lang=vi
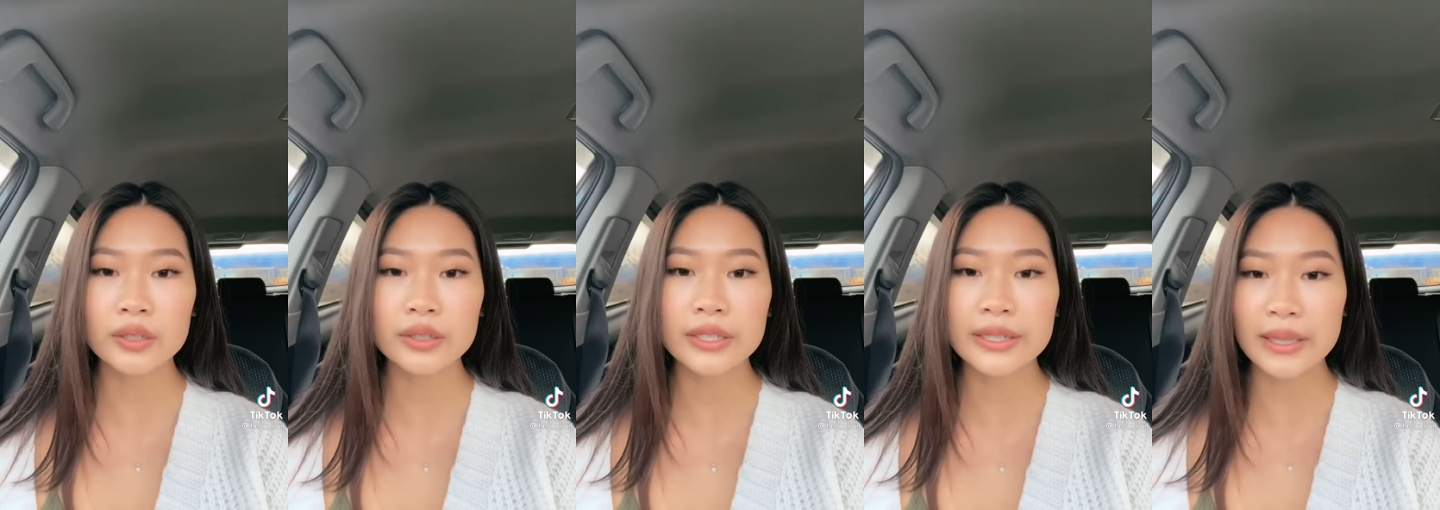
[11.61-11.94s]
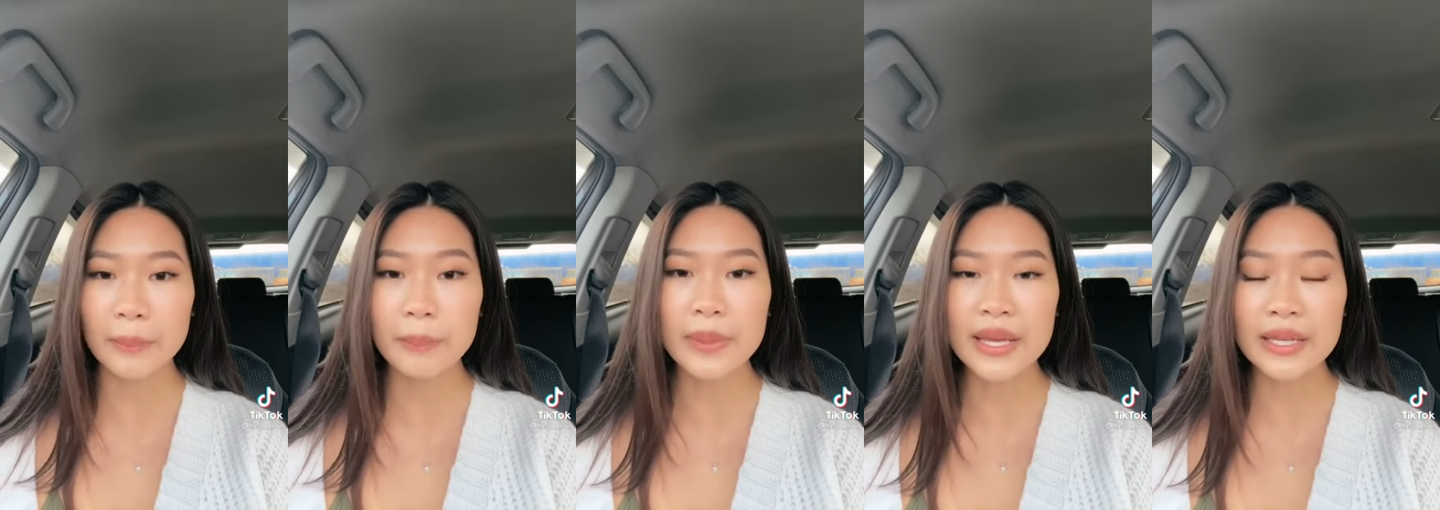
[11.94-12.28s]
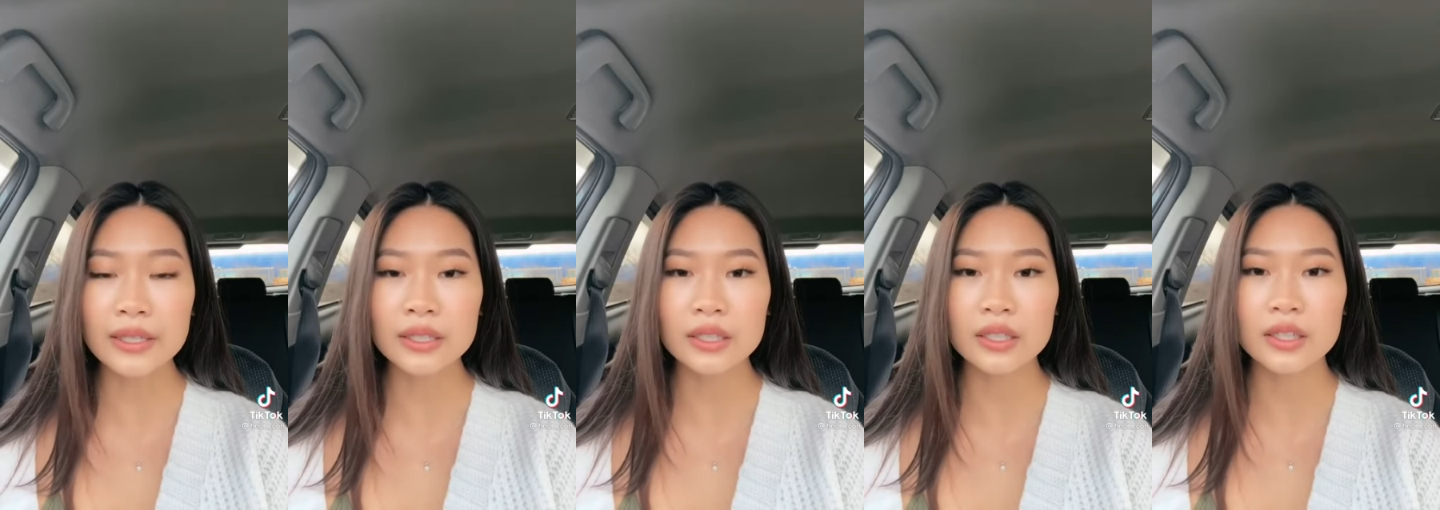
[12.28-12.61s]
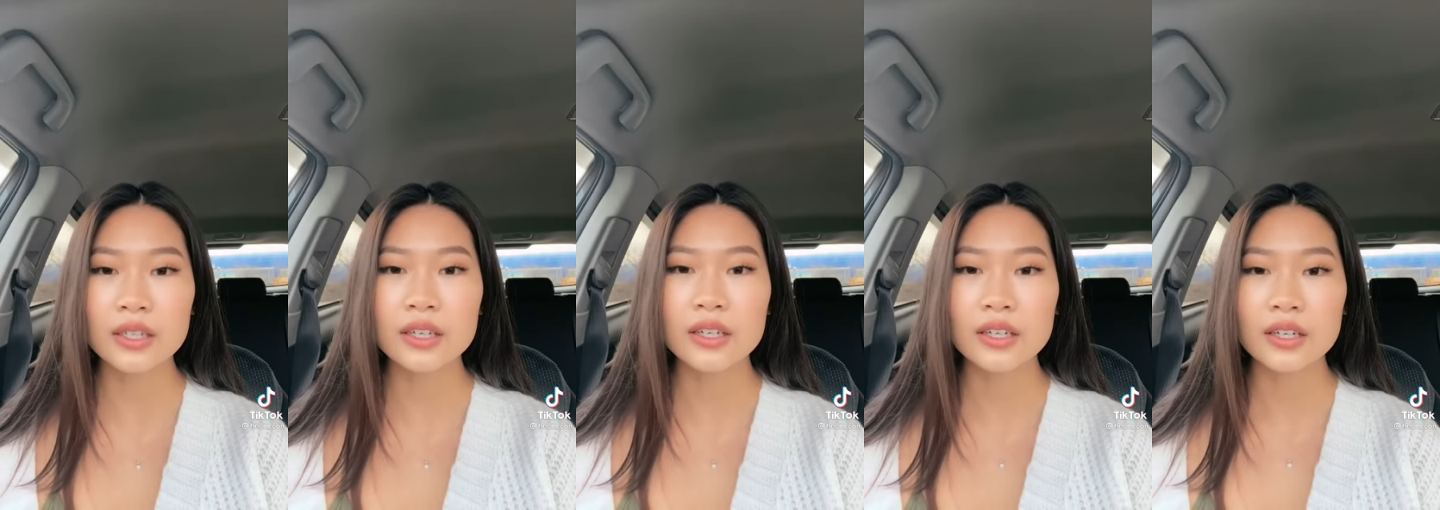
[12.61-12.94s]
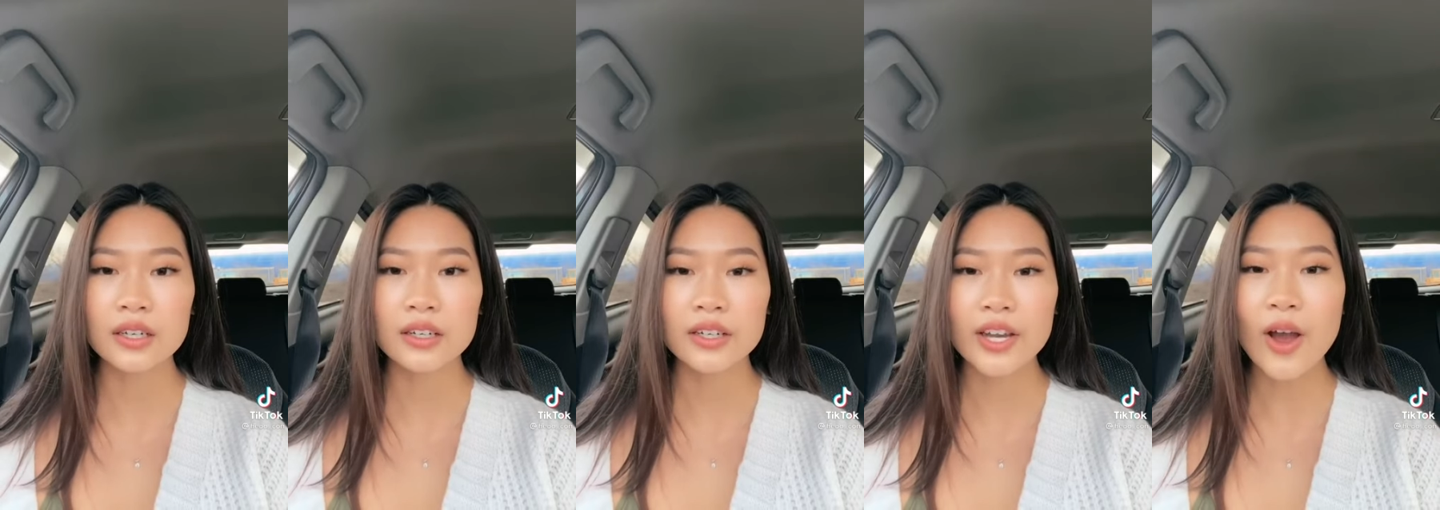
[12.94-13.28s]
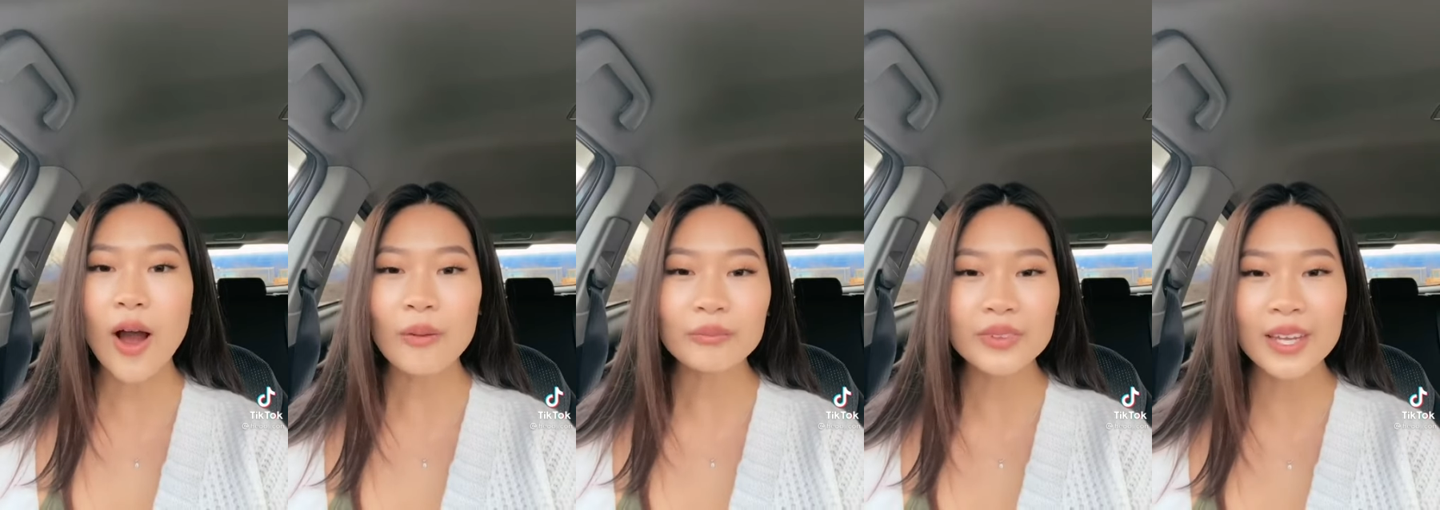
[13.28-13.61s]
đi tắm biển nếu
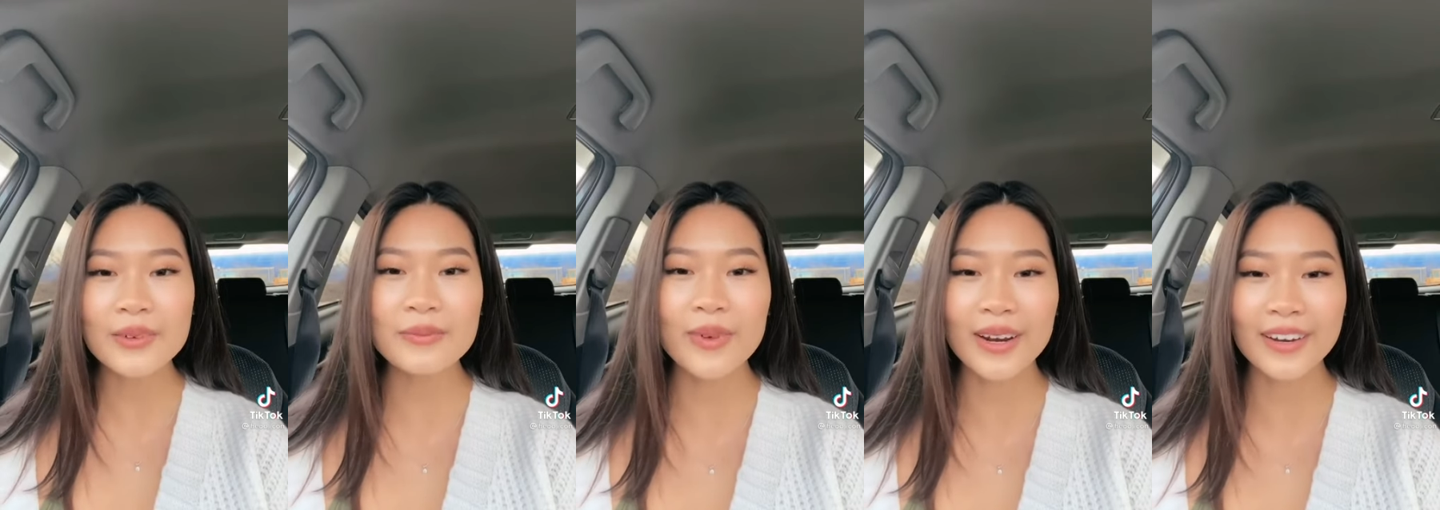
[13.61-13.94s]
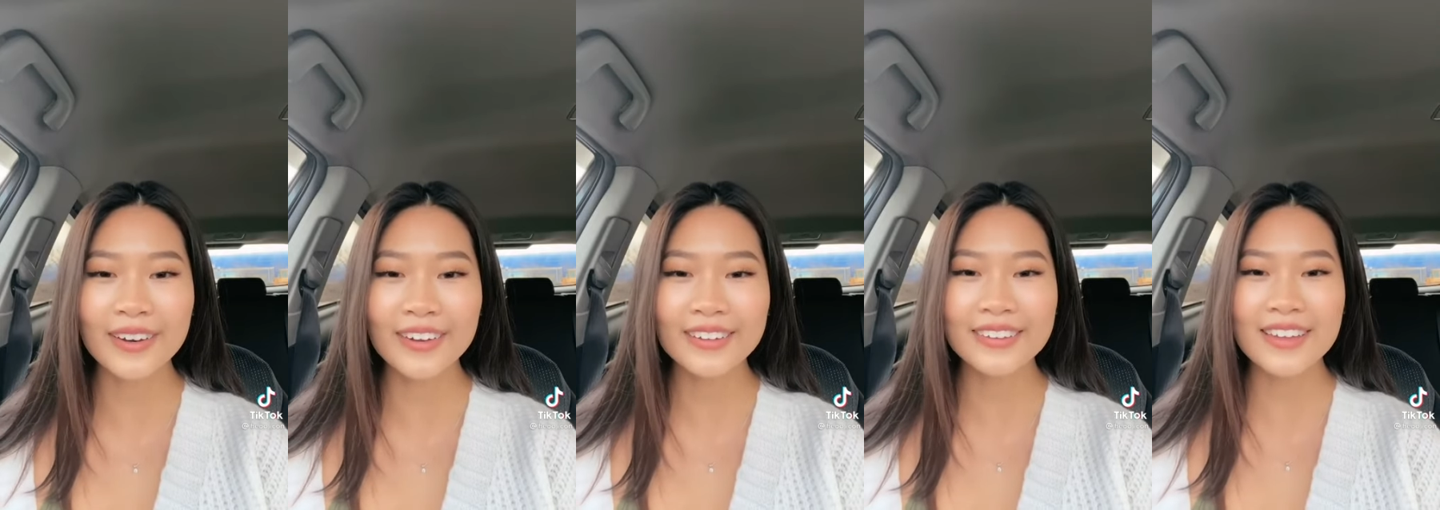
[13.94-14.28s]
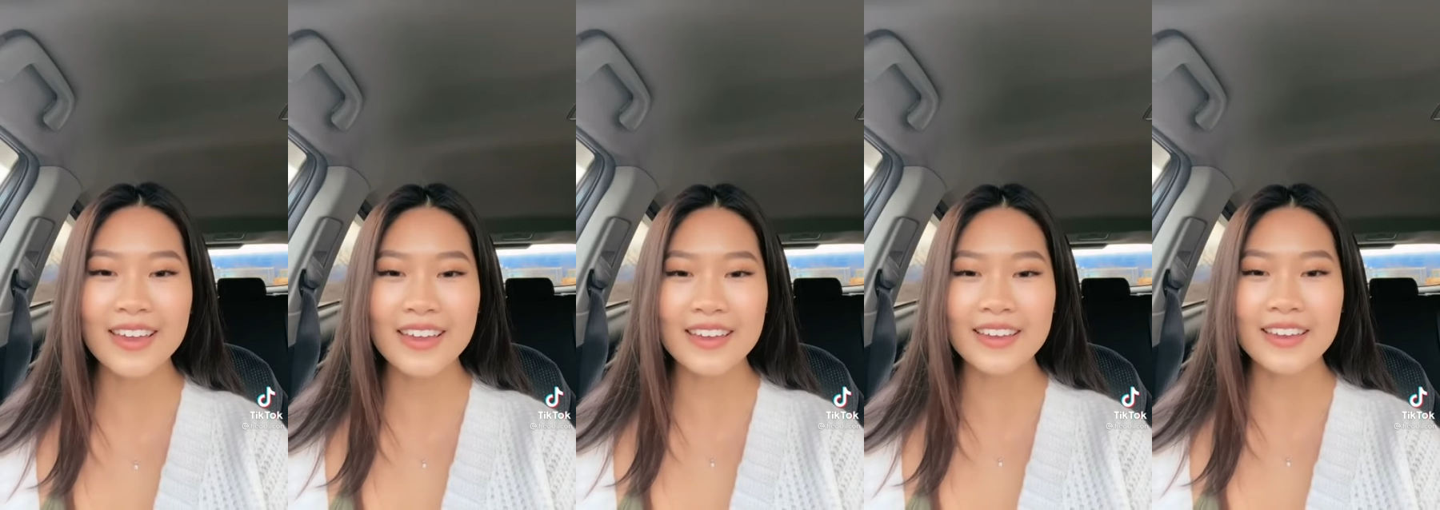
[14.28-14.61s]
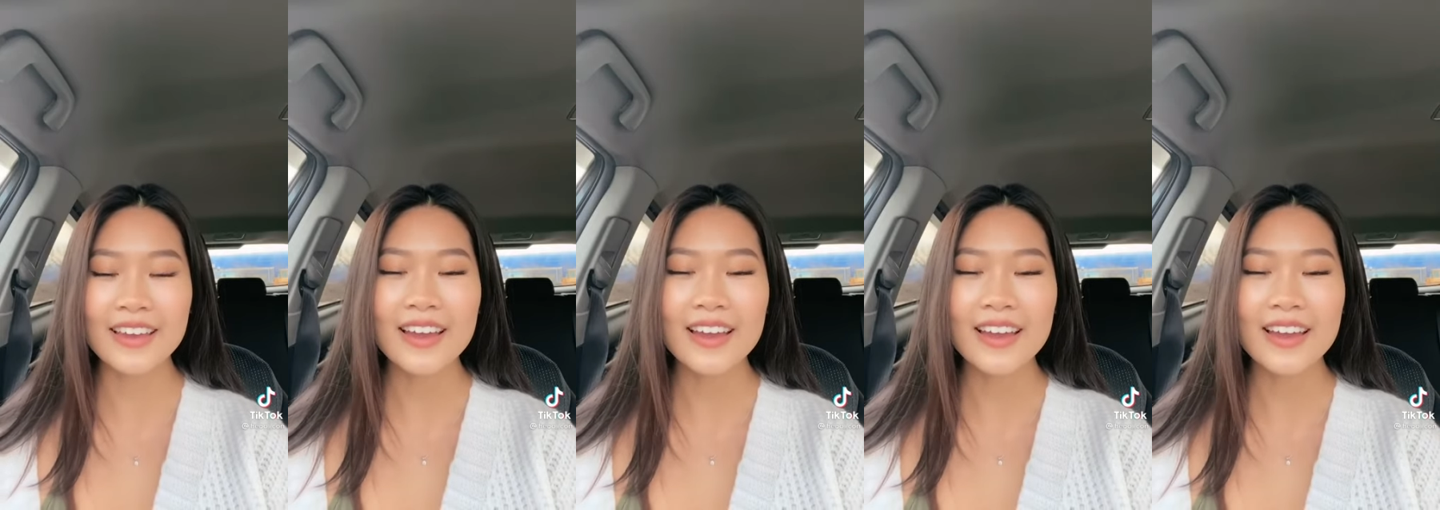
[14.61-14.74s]
không tin mình á thì